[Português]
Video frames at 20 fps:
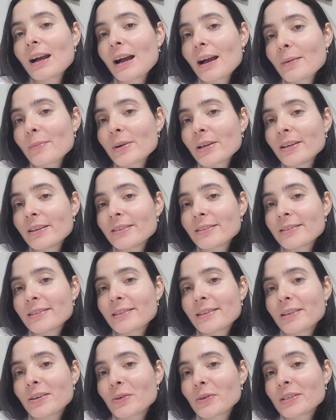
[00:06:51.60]

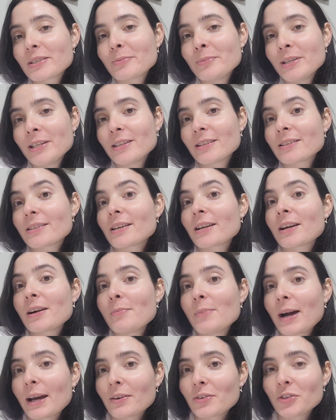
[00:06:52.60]
Amanheceu, as meninas
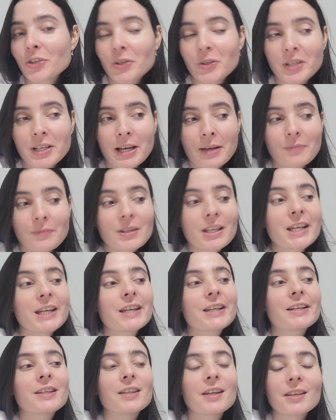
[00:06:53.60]
acabaram de acordar.
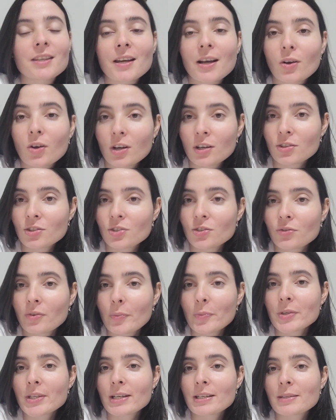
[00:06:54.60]
E aí agora a gente
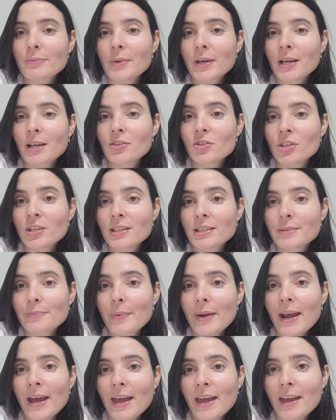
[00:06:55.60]
vai mostrar as pegadinhas
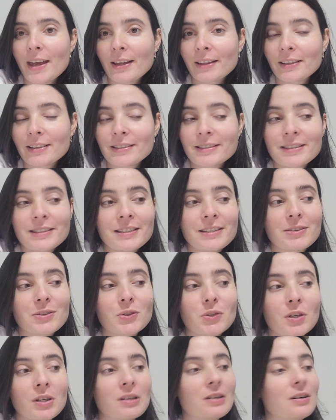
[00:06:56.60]
para elas e
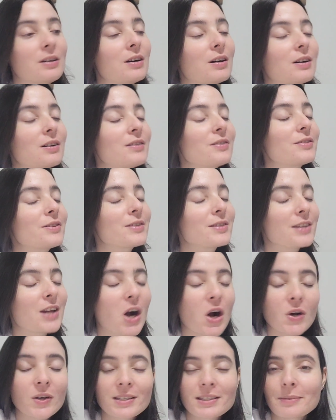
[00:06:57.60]
eu tô
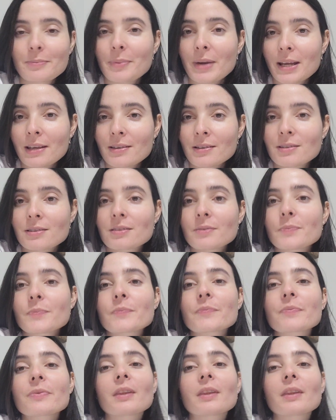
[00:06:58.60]
ansiosa para isso.